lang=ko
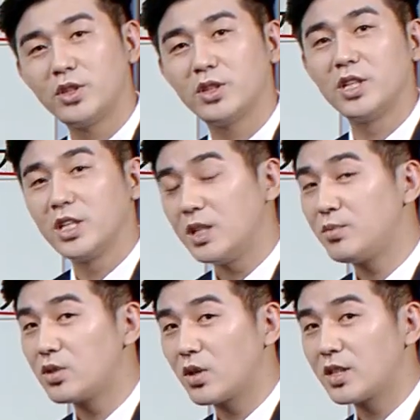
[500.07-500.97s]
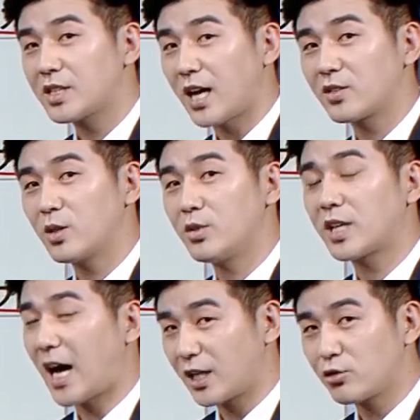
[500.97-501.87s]
있는 입지적인 장점을
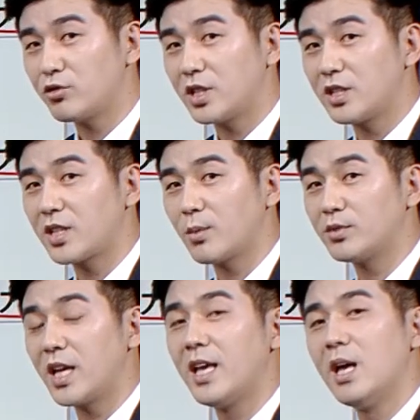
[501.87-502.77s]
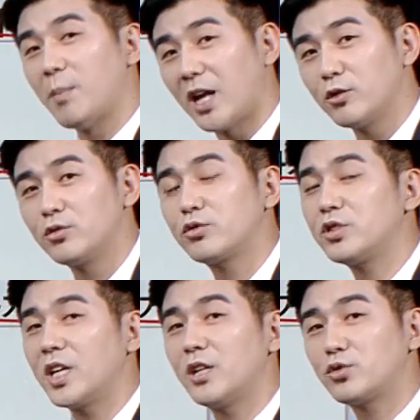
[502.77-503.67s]
가지고 있기 때문에 많은
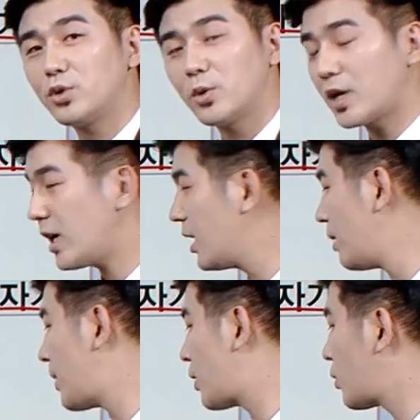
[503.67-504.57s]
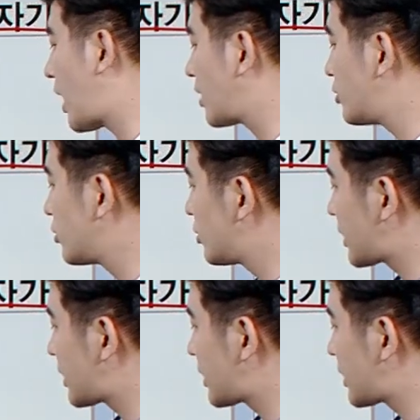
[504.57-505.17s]
투자의 수요가 바로 광진구